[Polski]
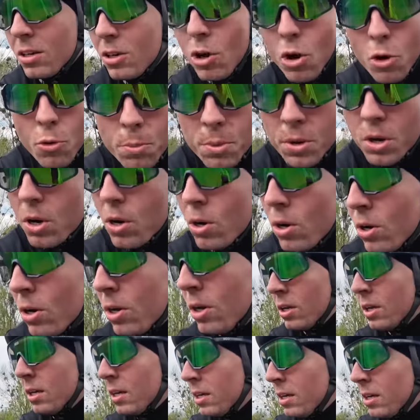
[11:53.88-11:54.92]
GoPro
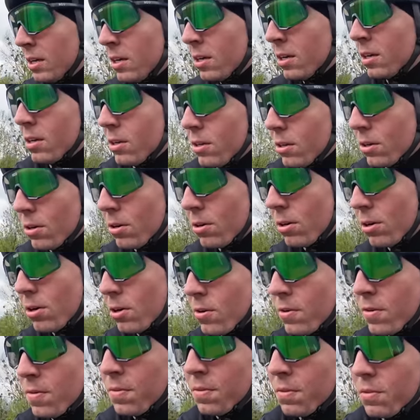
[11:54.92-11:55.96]
Hero
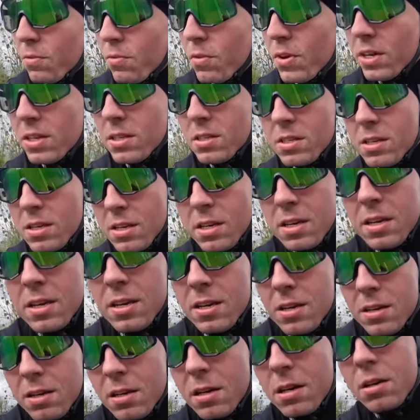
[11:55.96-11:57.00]
w wersji
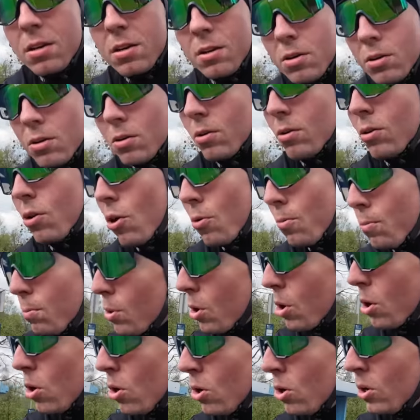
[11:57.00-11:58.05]

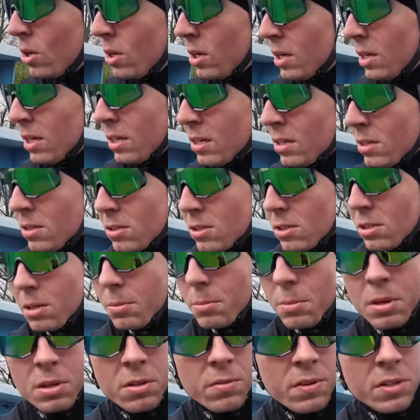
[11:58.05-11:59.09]
Combo czy
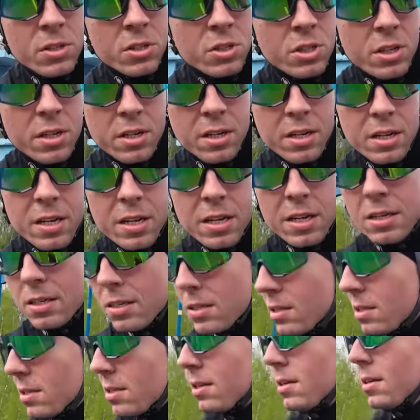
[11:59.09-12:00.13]
tam Adventure
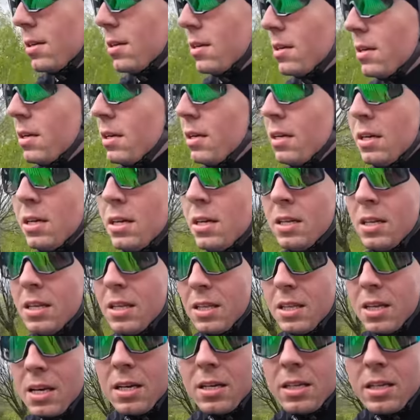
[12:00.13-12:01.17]
jest e, i
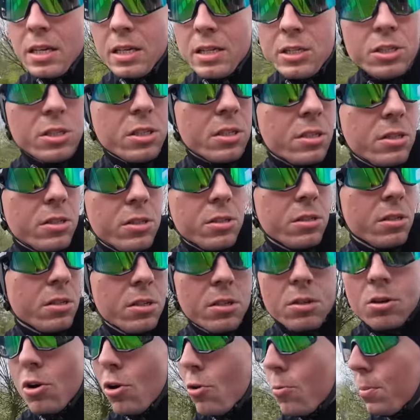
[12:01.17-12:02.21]
tak tańsza niż
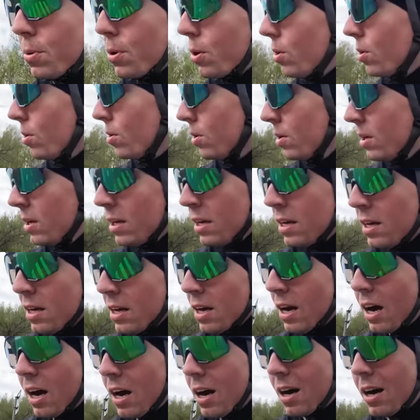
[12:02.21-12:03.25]
GoPro,
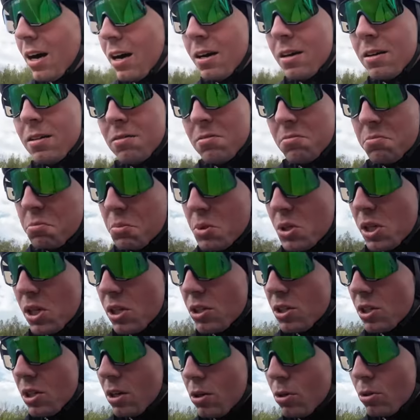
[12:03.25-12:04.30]
a
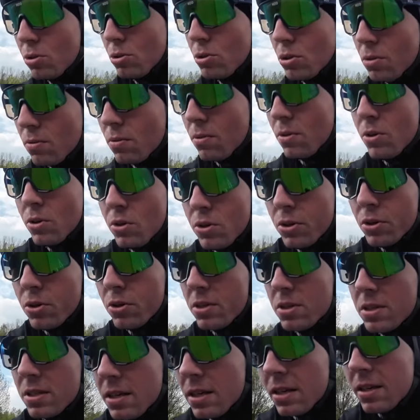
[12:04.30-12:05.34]
myślę, że jakościowo nie
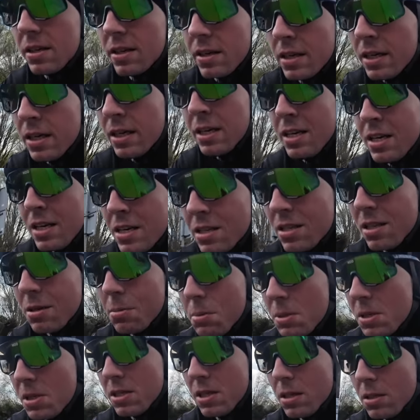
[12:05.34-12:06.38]
odstaje.
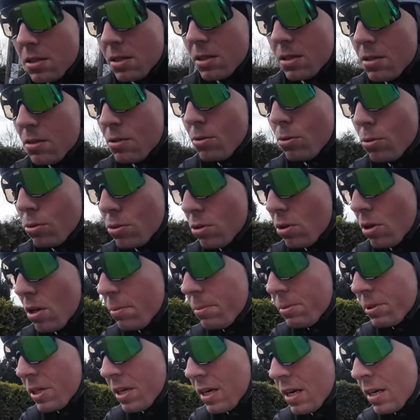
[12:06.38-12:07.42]
Stabilizacja jest dużo
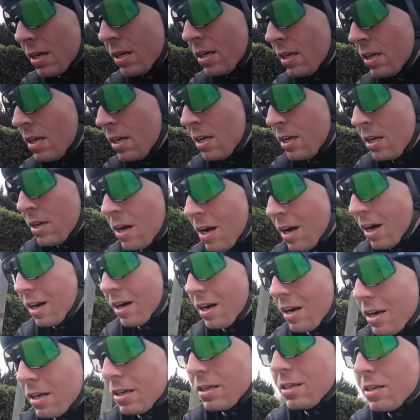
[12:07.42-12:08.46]
lepsza
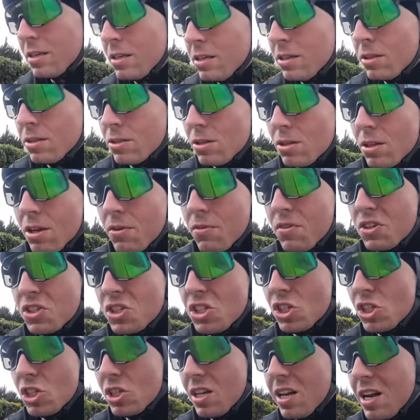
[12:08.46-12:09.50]
i co
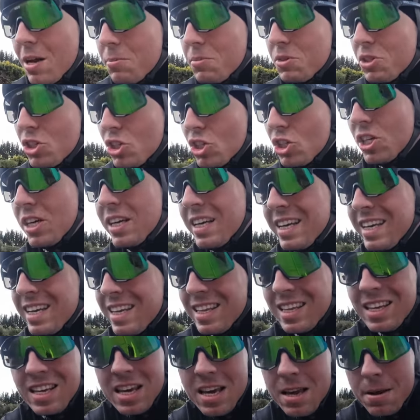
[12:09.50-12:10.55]
najważniejsze dla mnie, że się
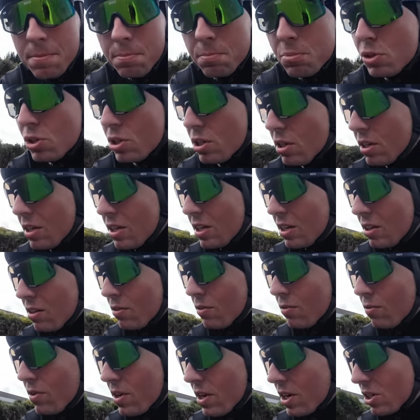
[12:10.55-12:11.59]
nie
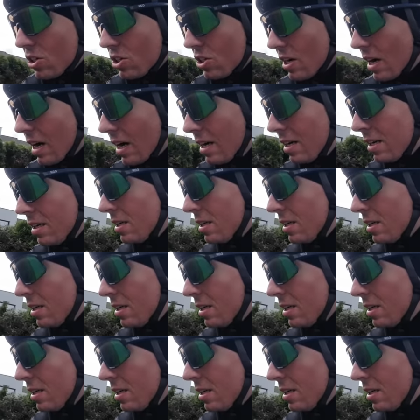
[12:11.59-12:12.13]
przywiesza.